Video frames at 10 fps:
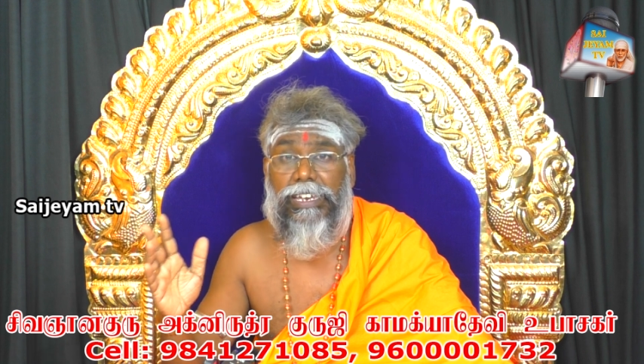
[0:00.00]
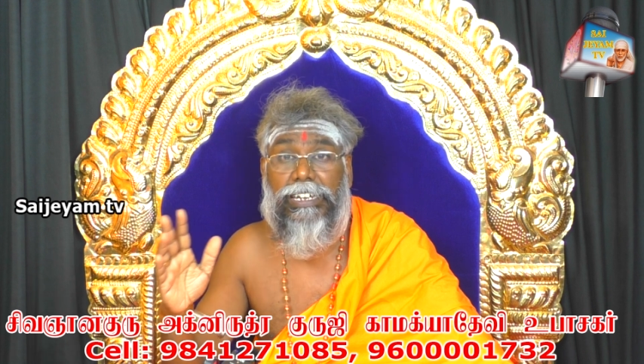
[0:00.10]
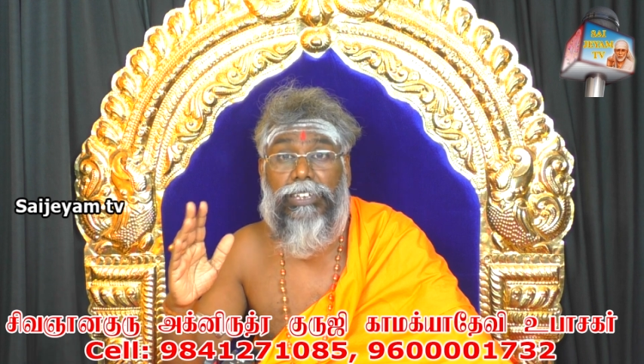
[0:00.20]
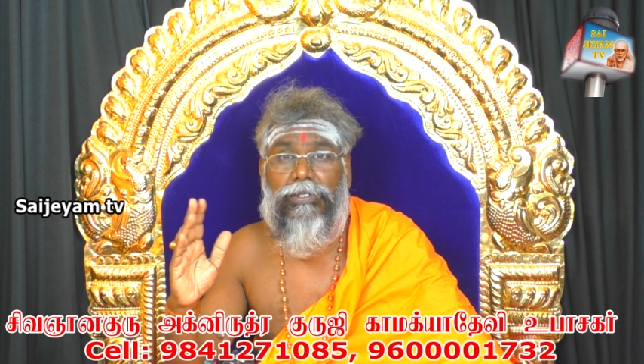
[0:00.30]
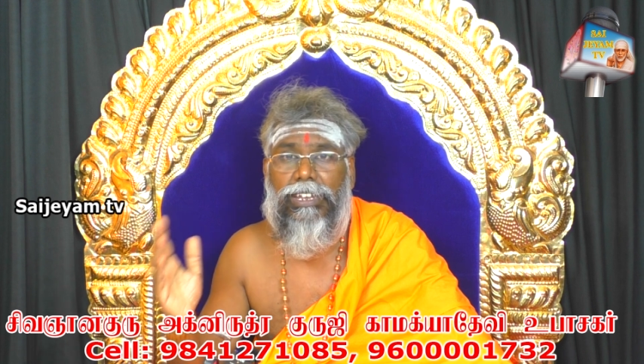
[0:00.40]

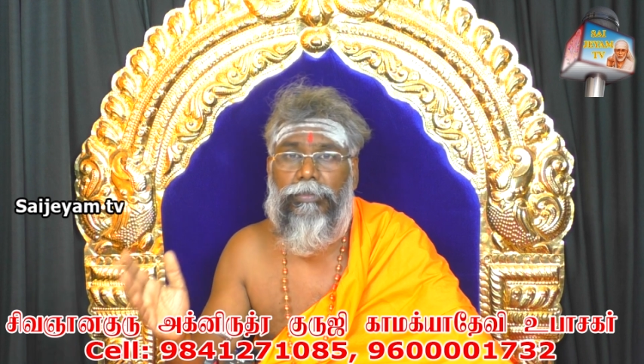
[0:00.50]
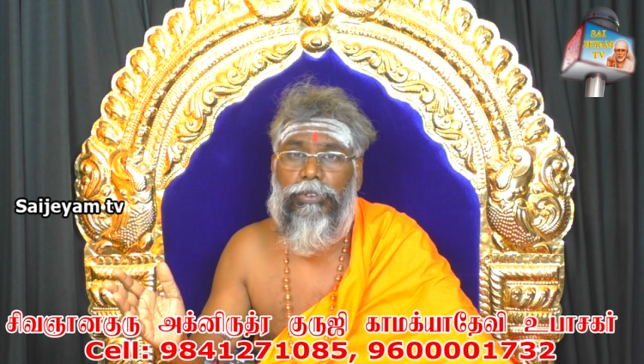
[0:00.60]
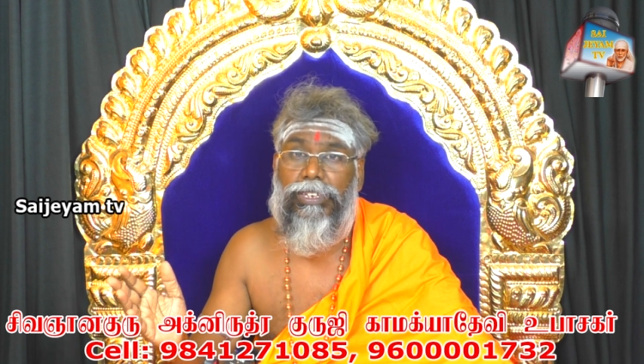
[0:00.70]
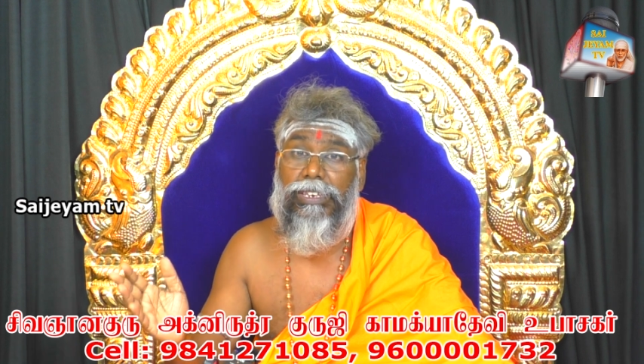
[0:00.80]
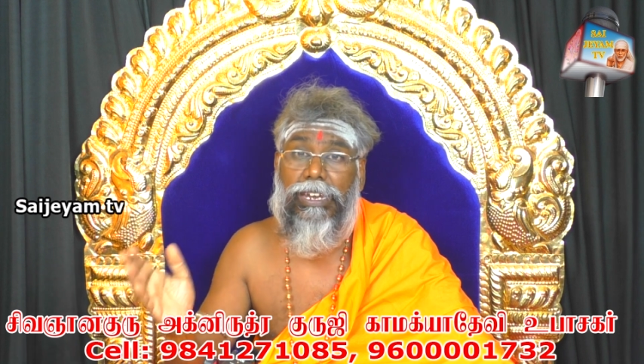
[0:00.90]
நெகட்டிவ் எல்லாம்
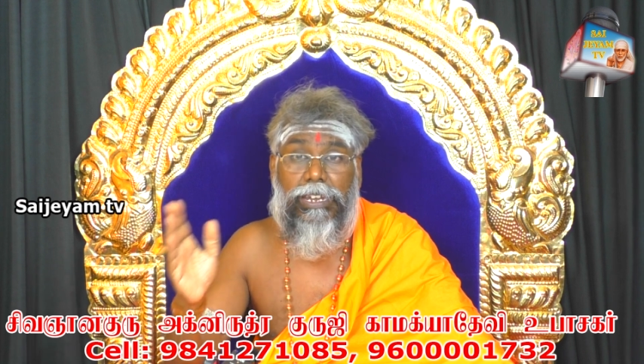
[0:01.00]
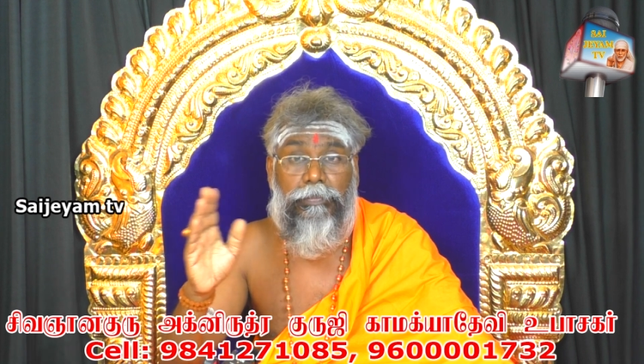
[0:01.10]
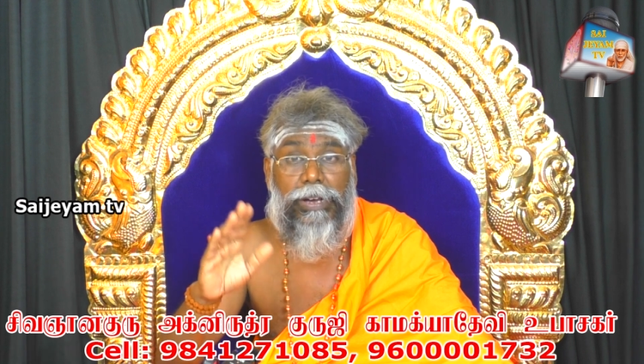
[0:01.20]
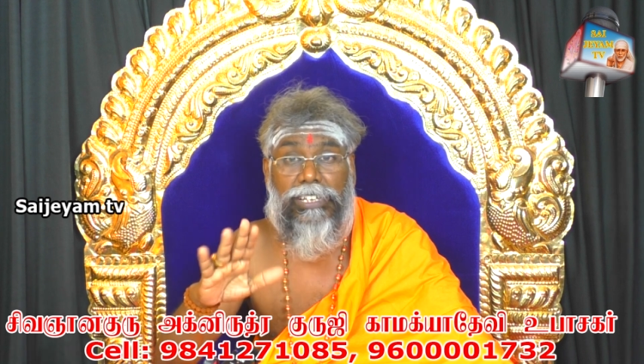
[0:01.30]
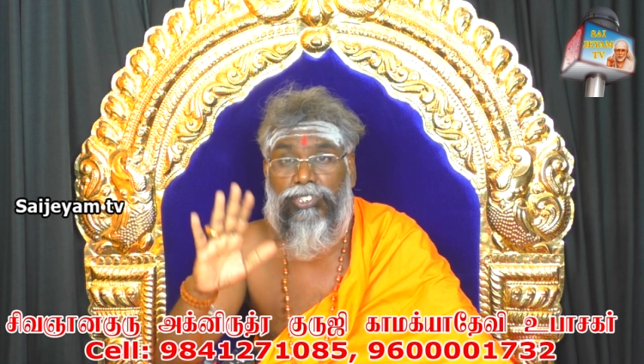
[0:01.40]
போய் நல்லா
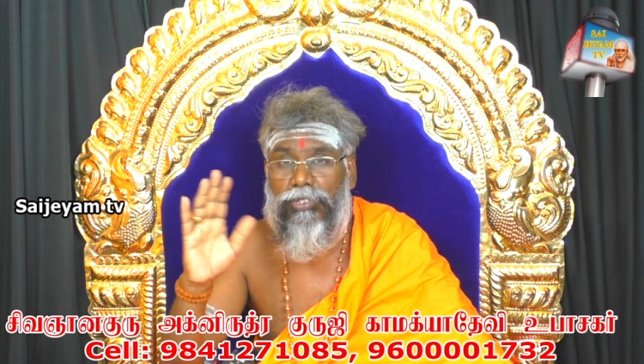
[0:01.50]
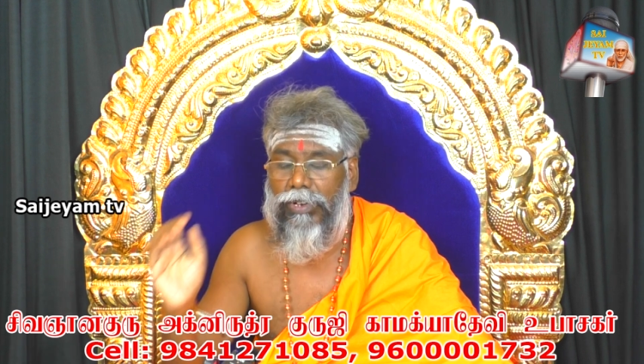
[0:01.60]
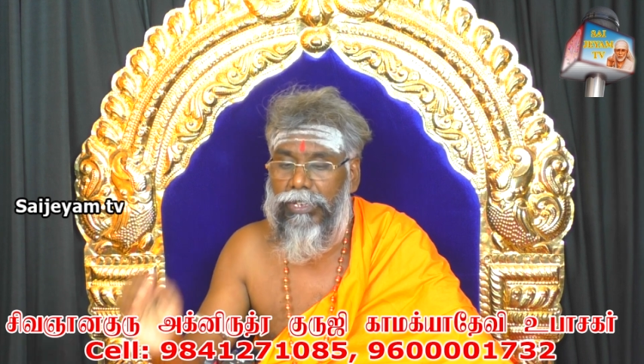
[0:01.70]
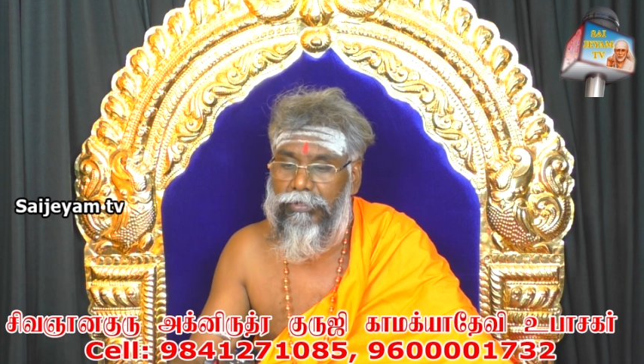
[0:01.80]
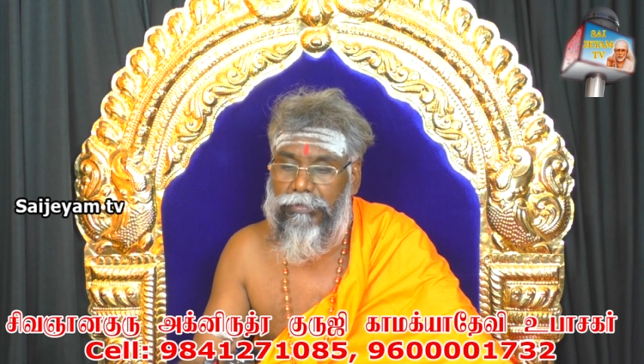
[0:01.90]

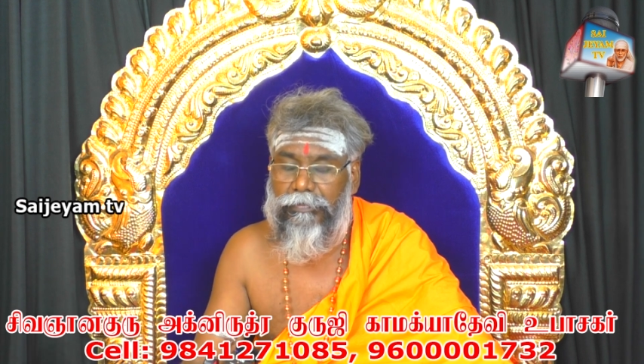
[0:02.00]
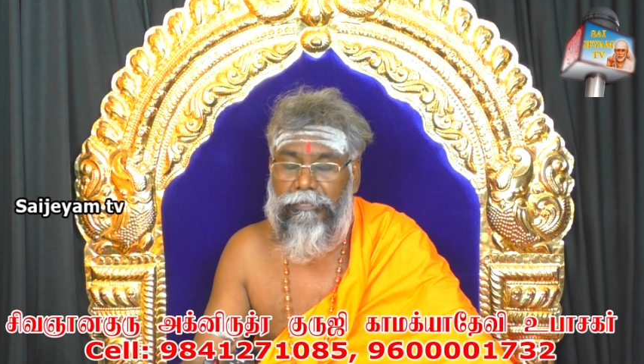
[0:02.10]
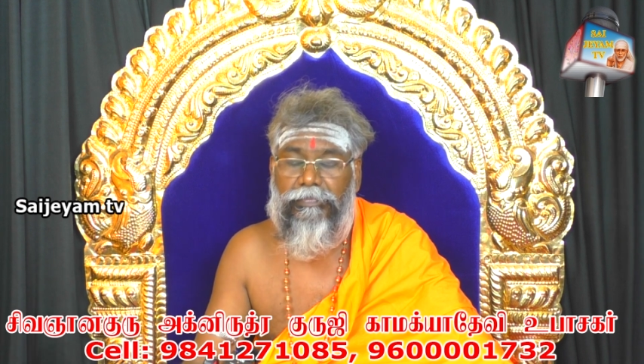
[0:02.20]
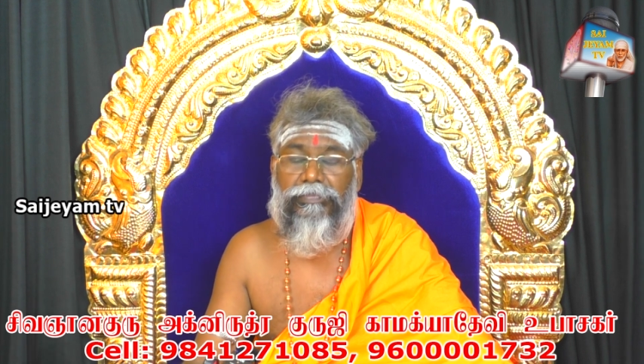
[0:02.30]
பாசிட்டிவாக இருக்கும்